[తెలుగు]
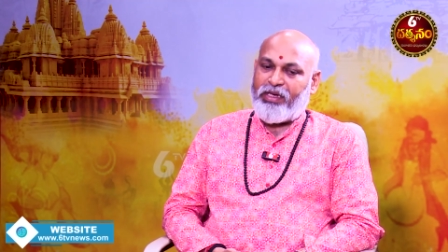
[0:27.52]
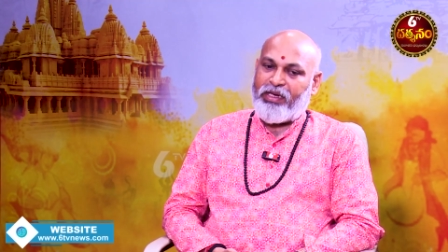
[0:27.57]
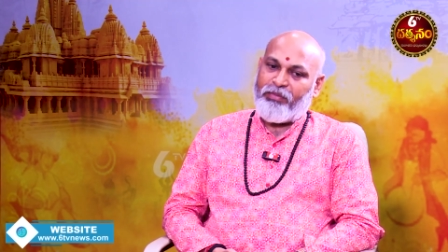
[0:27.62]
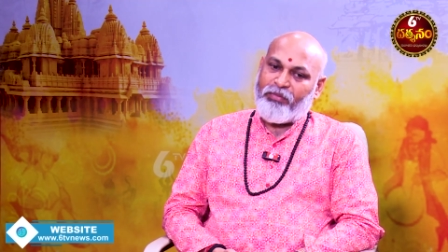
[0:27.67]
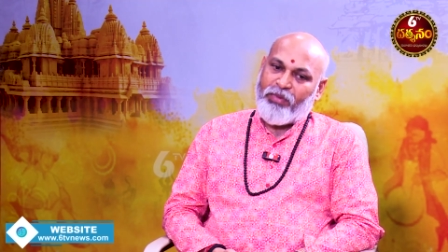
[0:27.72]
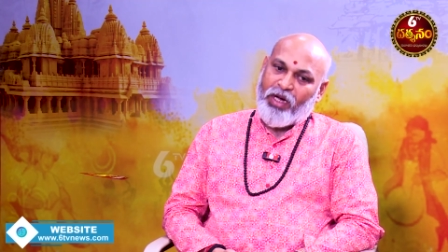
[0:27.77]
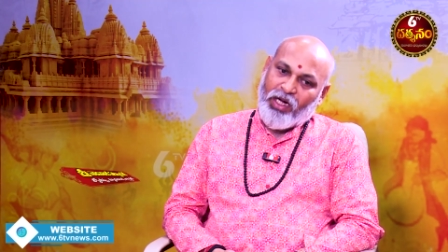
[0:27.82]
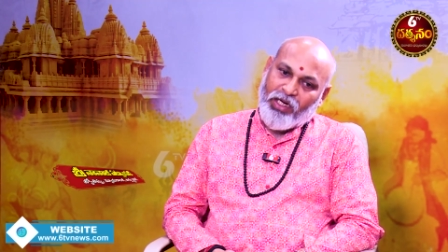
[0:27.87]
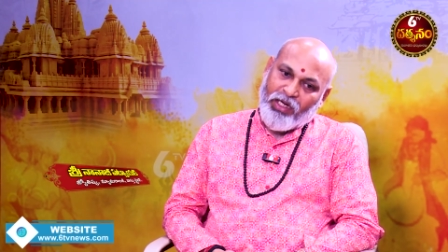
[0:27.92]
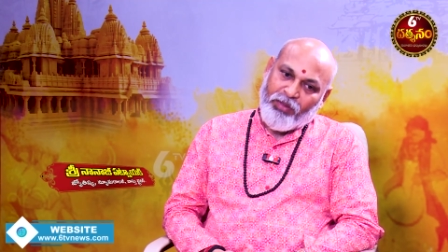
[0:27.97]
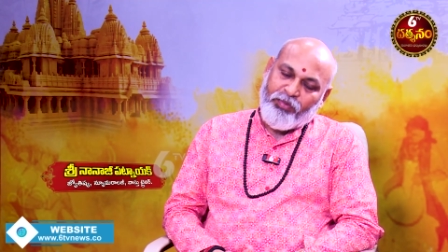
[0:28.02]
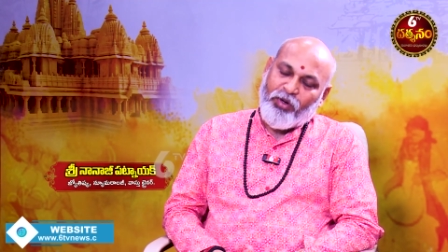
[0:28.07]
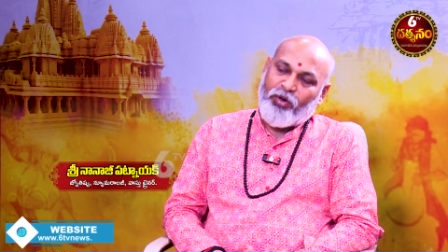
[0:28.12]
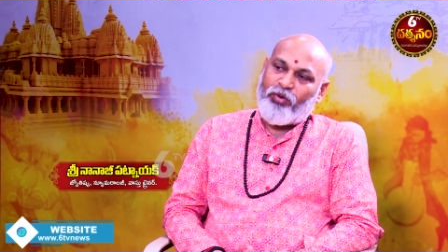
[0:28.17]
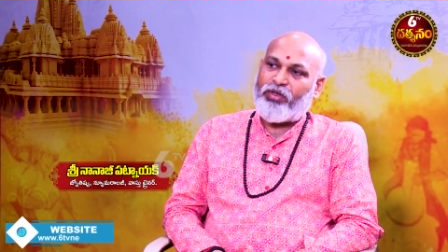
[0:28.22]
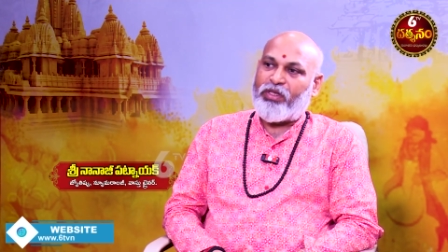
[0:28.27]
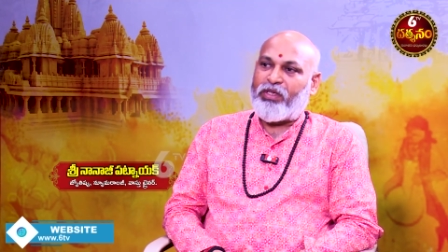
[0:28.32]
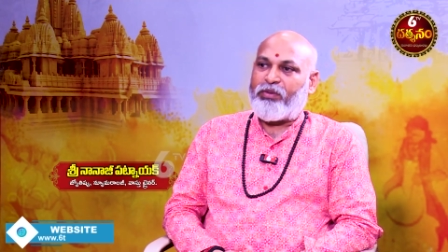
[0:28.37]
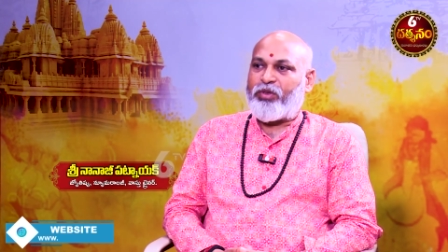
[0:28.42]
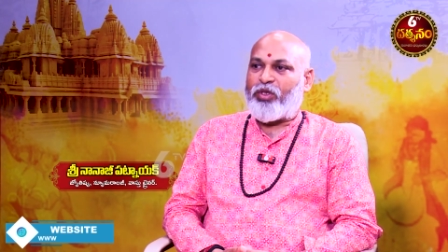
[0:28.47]
ఈ మాఘ
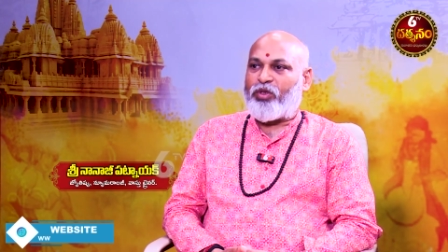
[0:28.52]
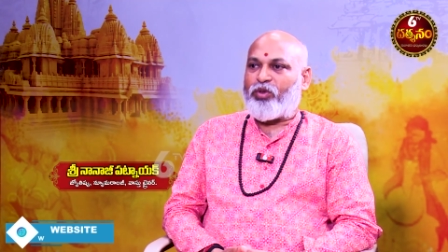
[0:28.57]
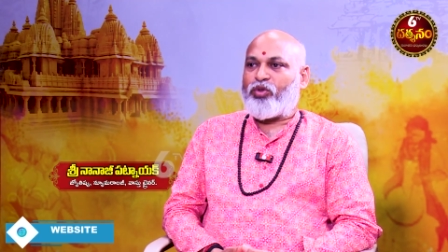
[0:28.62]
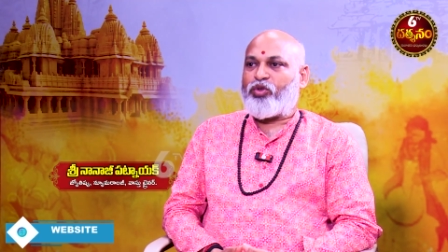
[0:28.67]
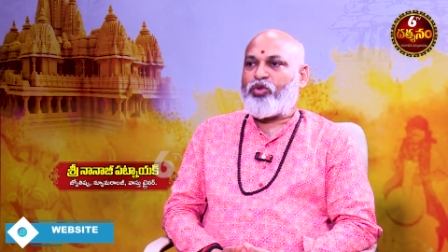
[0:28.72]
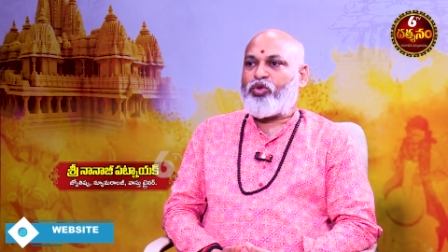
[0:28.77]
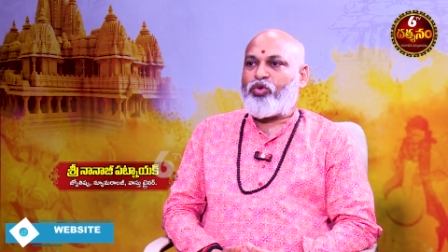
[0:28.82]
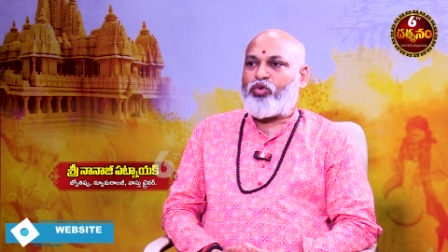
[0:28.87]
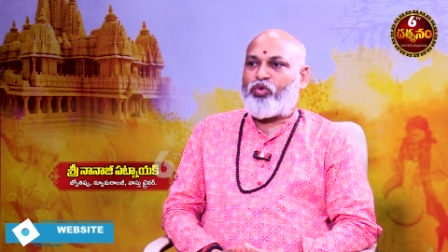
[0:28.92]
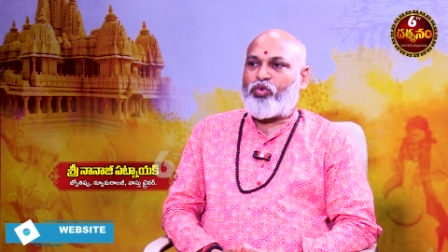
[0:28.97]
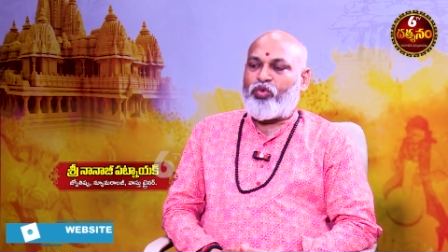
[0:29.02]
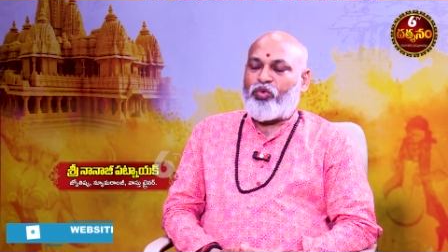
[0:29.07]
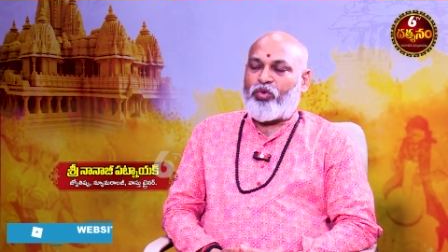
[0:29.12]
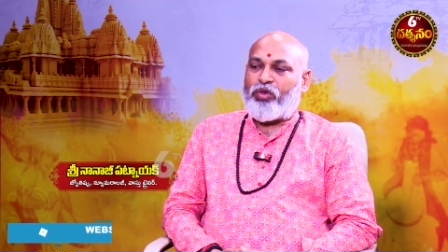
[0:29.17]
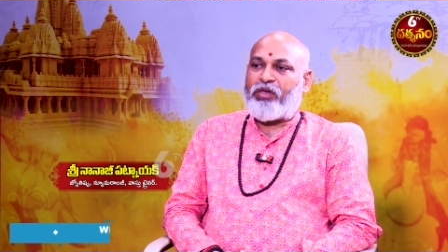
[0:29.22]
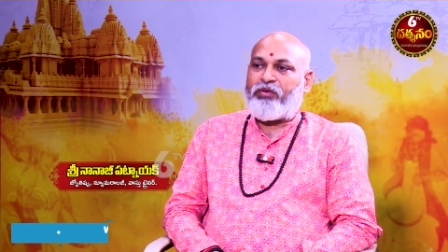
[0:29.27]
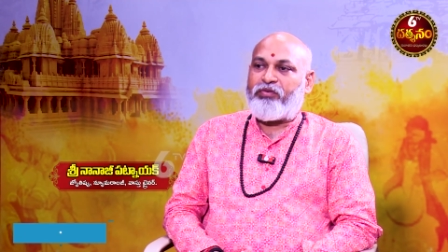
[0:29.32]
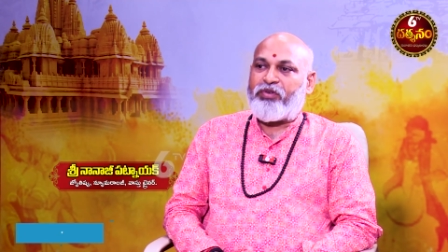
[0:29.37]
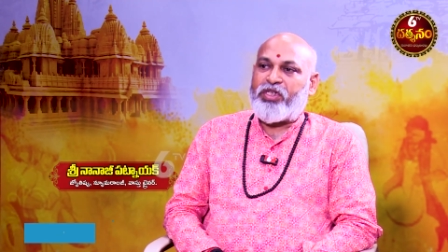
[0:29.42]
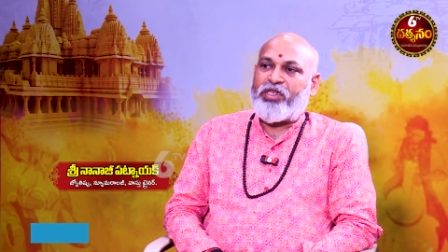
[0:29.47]
పౌర్ణమి రోజు
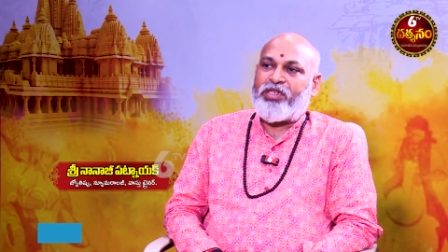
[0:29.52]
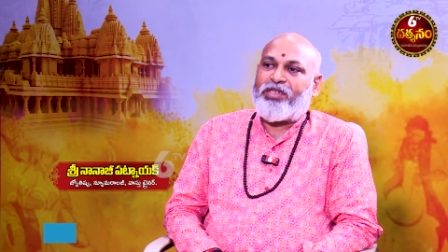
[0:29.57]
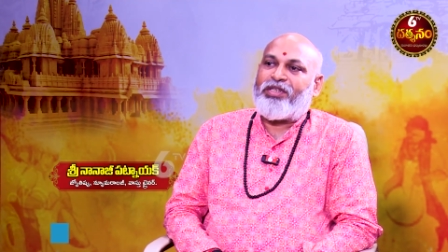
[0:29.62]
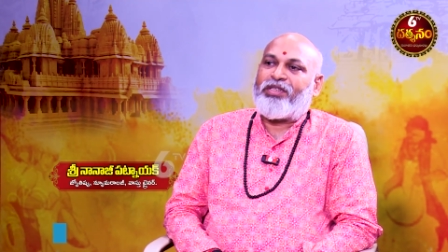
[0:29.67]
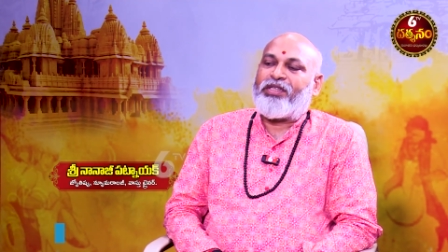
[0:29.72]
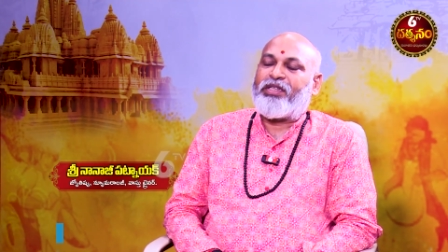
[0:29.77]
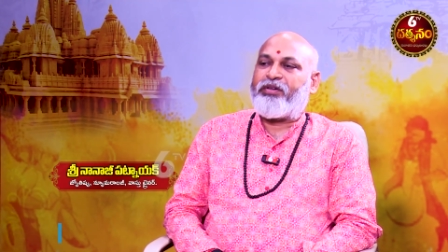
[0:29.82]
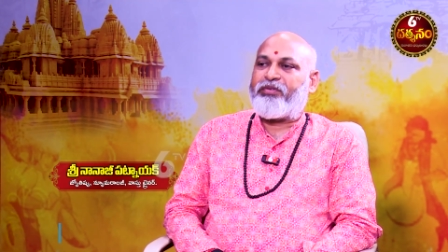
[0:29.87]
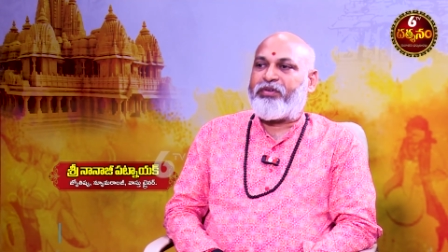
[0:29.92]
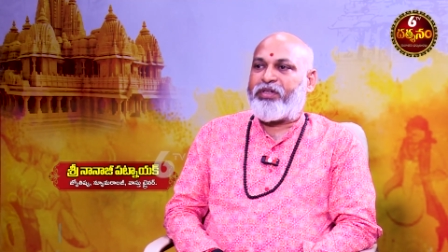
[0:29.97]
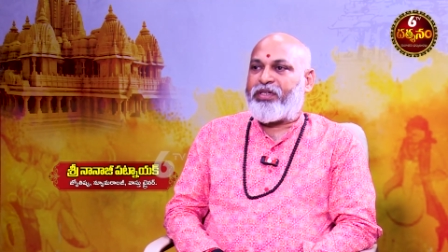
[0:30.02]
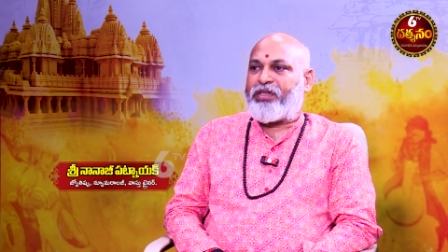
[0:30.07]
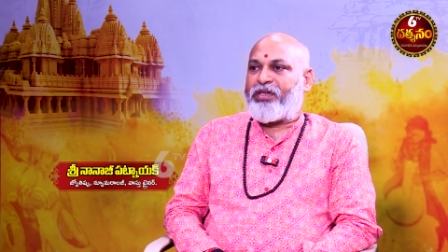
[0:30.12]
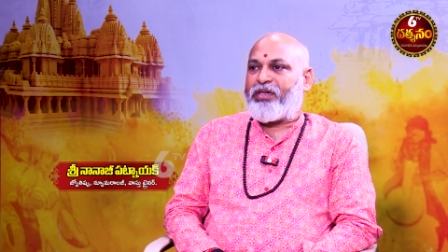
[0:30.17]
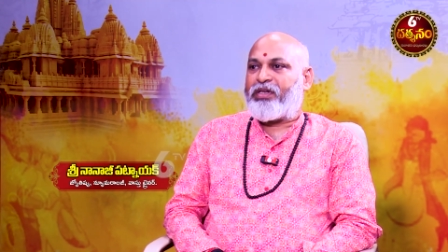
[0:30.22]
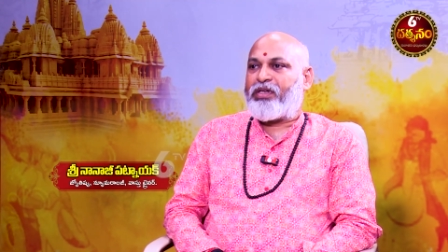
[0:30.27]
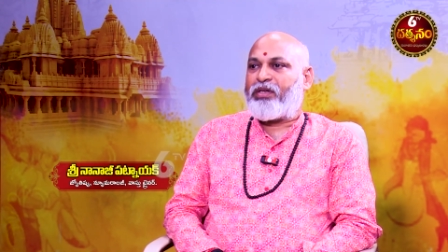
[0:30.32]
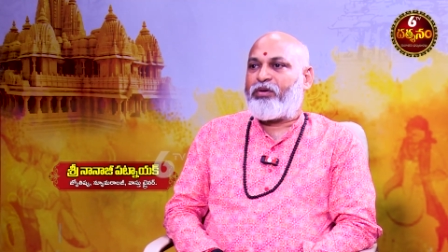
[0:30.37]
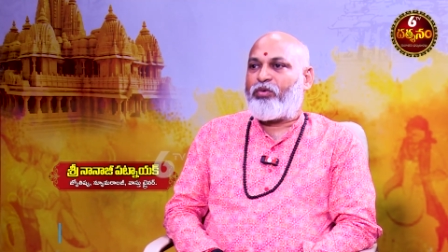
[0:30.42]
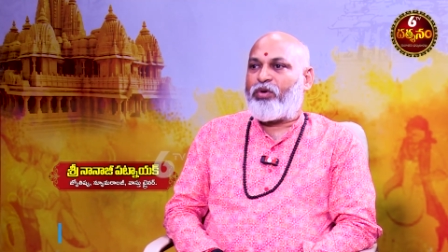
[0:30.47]
ఉన్న విశిష్టత ఏమిటి
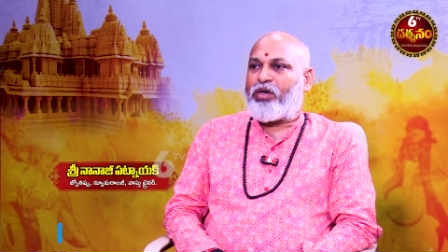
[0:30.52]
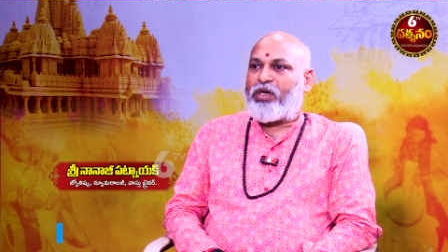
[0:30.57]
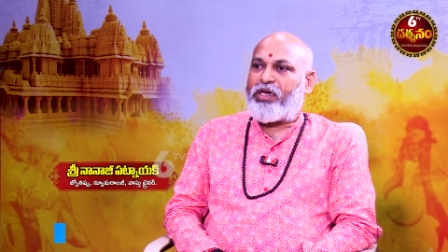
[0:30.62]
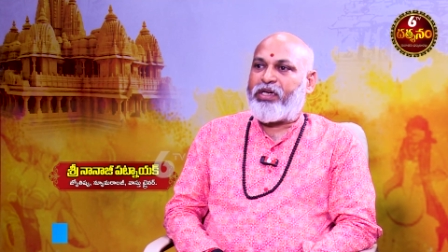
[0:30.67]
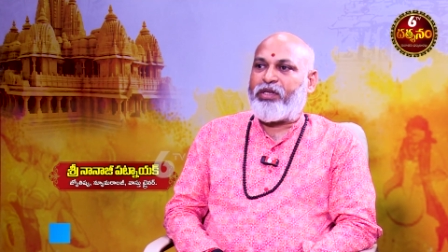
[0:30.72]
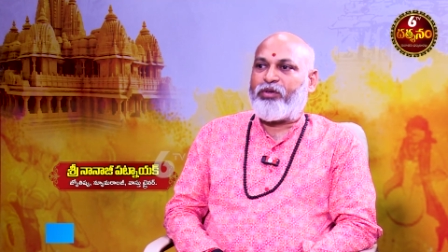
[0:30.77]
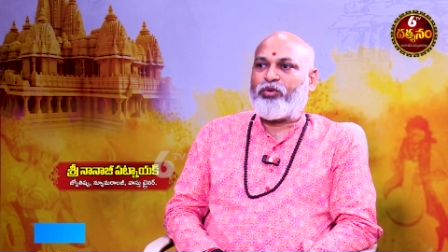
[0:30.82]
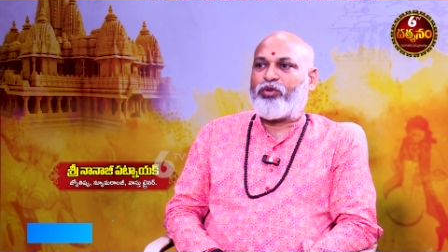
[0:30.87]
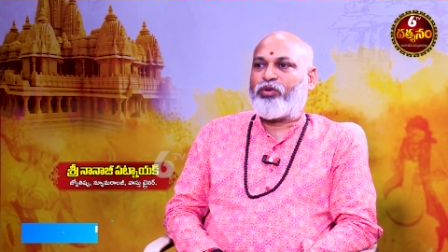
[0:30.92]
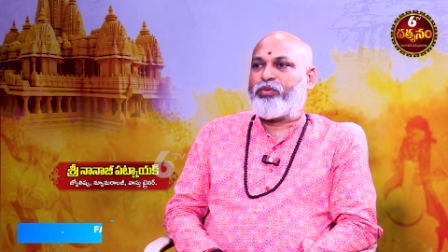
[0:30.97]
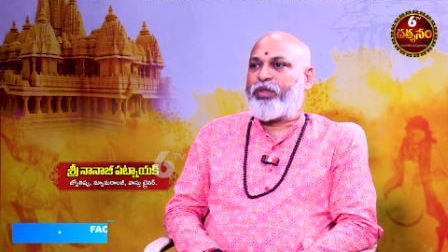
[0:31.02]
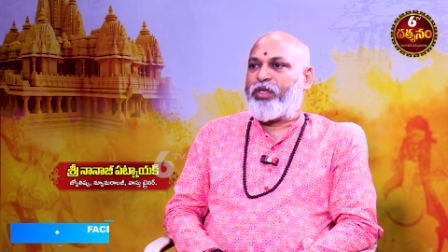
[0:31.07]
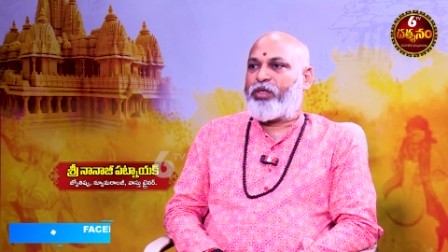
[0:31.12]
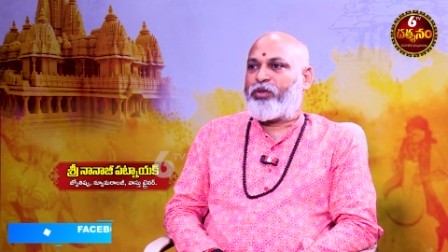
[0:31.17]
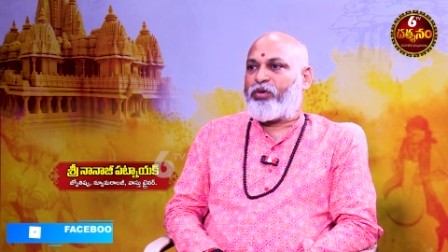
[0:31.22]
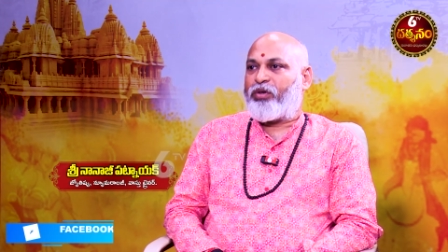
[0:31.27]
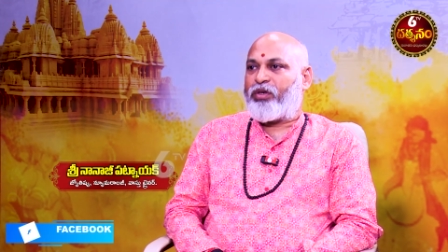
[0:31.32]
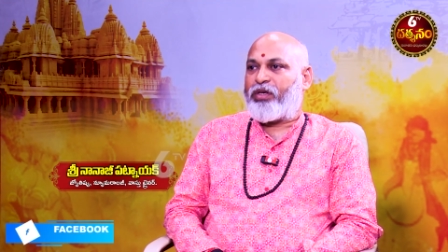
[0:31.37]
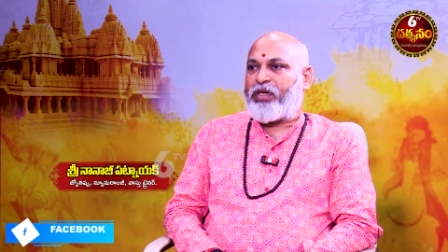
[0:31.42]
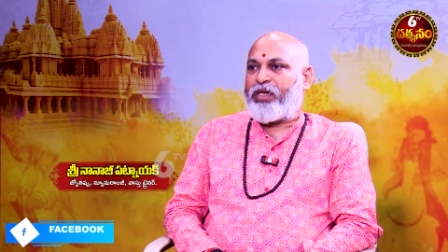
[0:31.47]
అంటే ఒక్కటి
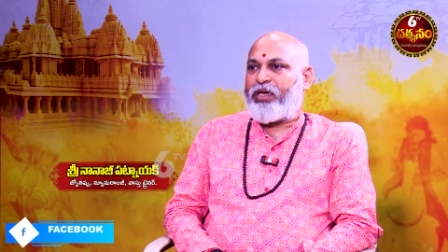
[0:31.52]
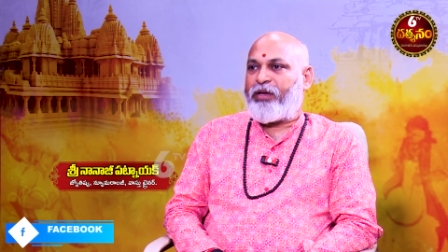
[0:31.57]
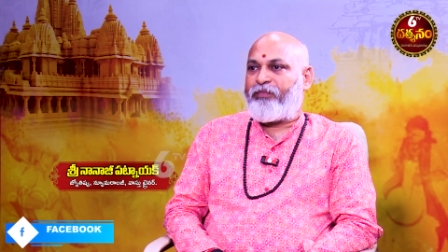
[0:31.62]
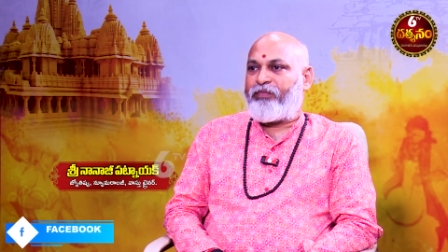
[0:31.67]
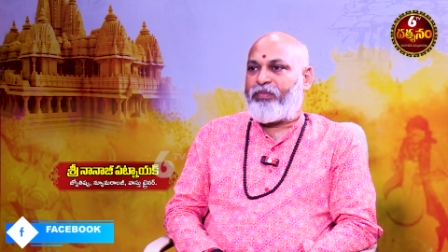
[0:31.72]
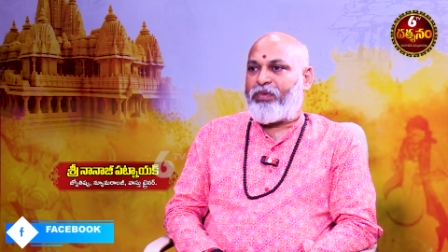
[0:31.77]
గుర్తుపెట్టుకోండి